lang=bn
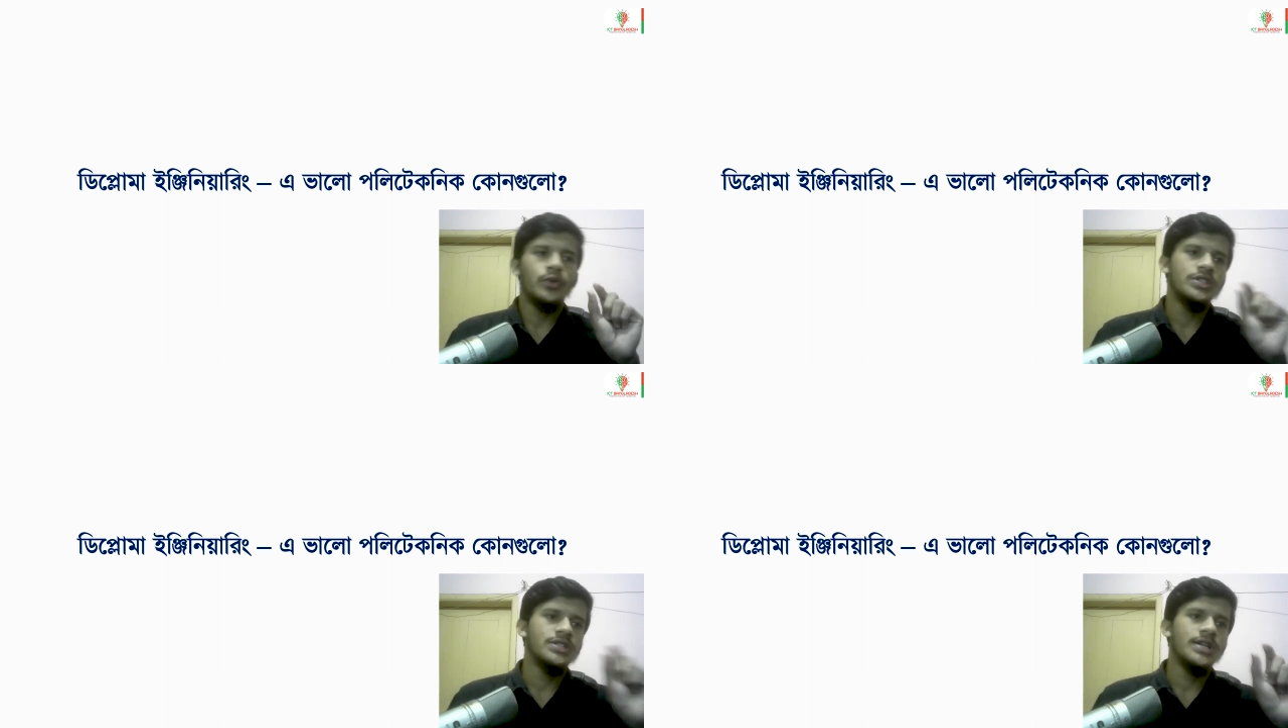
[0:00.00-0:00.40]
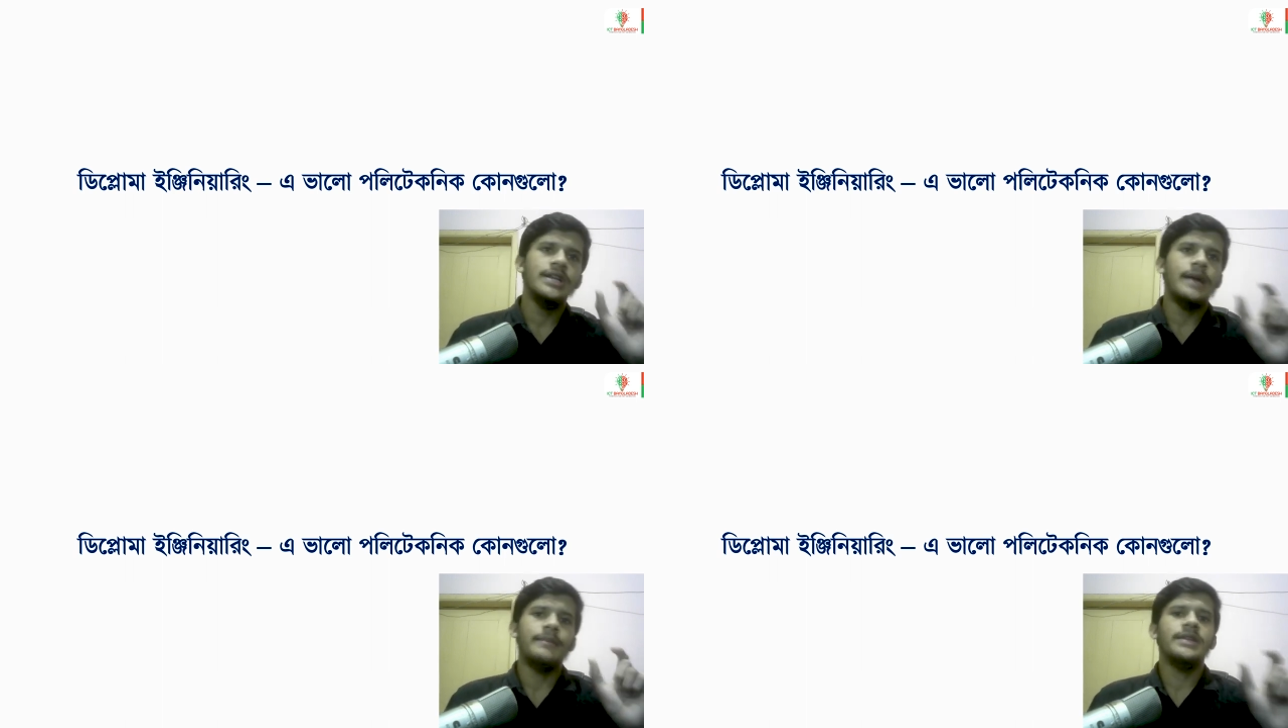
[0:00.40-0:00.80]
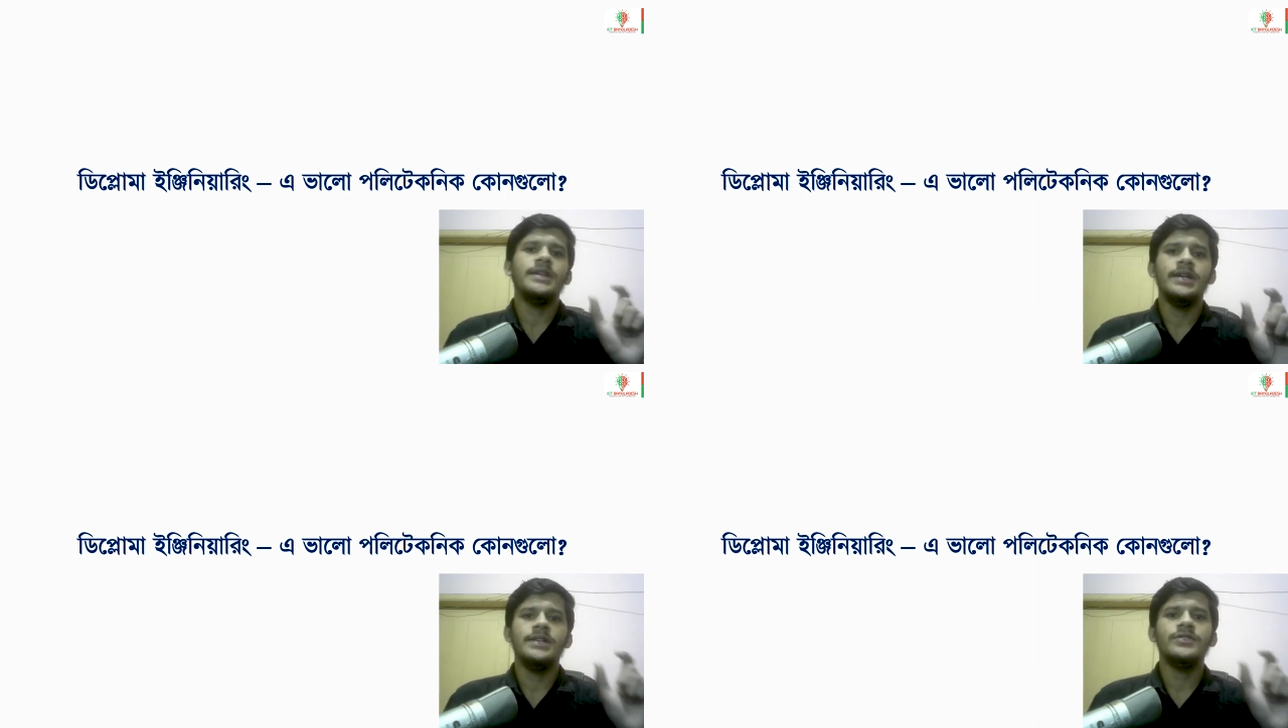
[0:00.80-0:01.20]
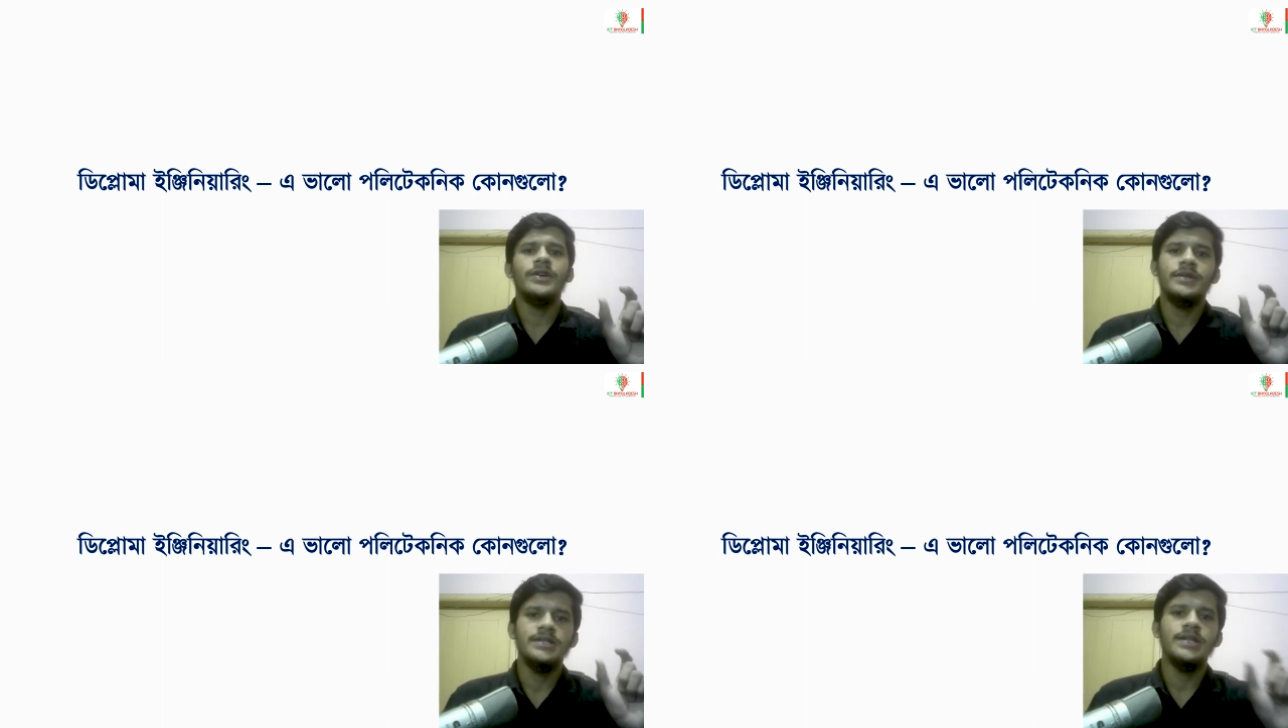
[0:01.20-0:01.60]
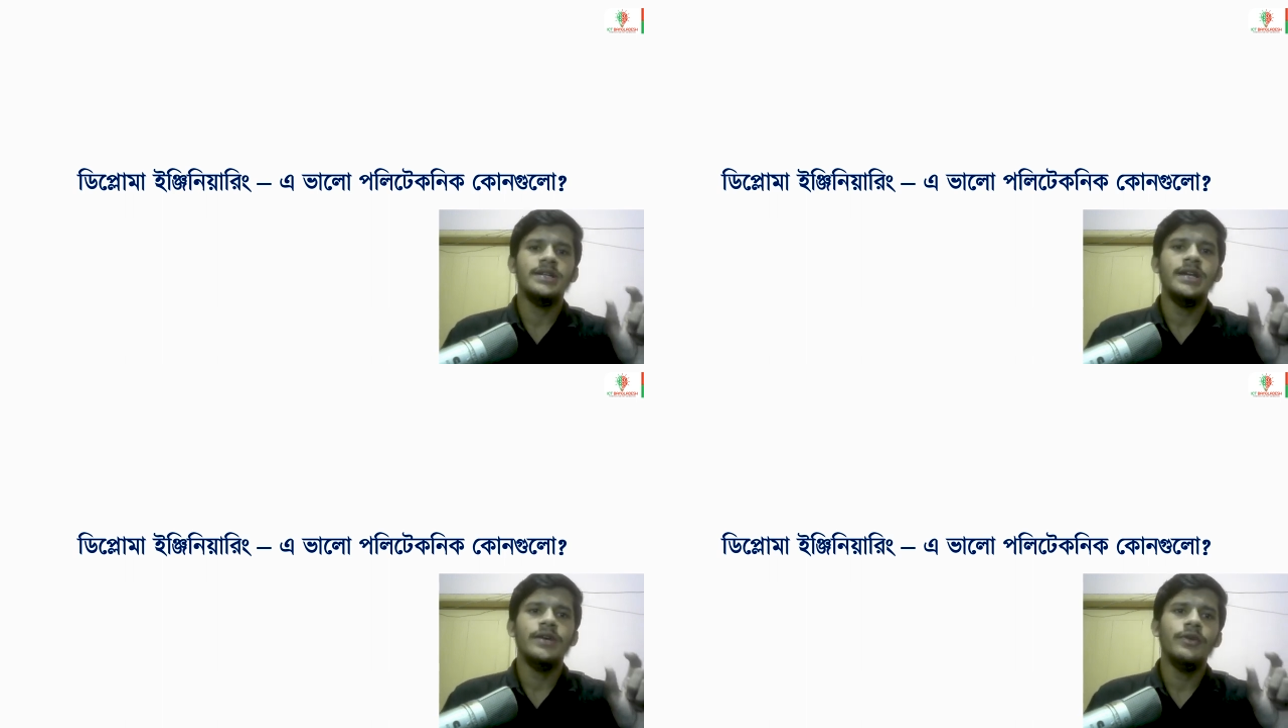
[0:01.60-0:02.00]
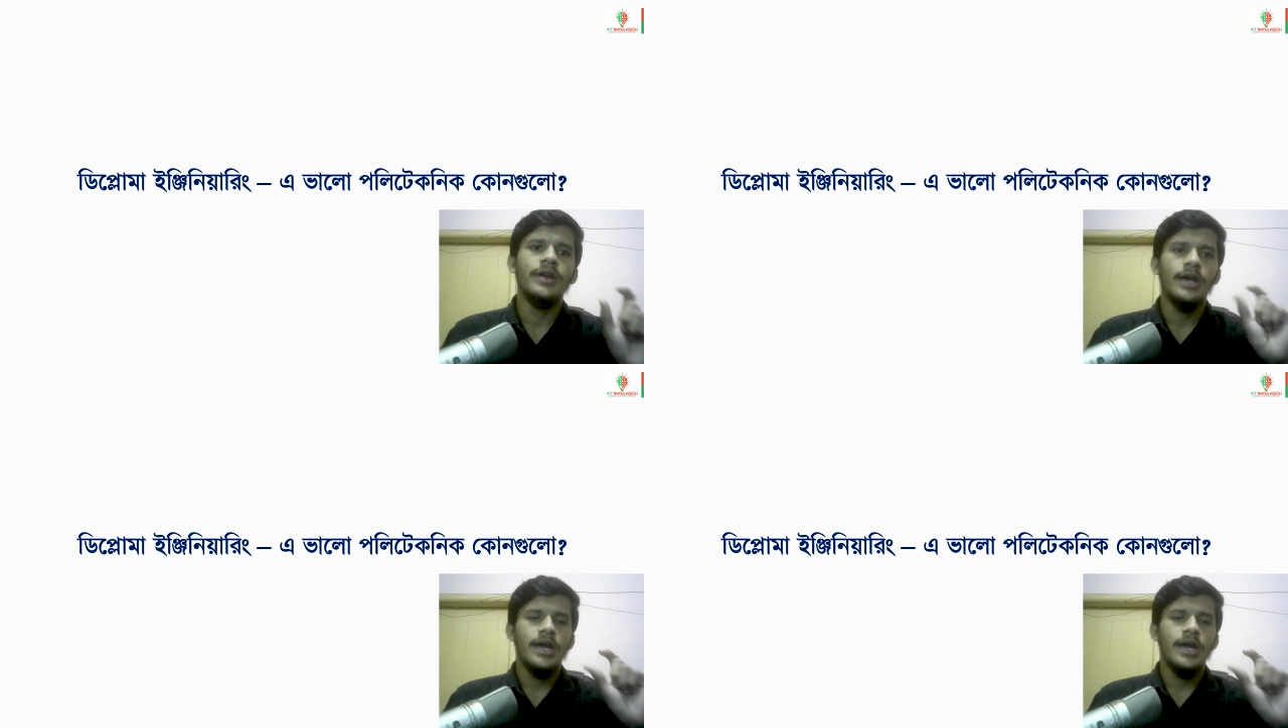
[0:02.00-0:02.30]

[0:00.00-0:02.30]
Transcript: প্রতিষ্ঠানের নামটা দেখে যেন আমরা সিলেক্ট না করে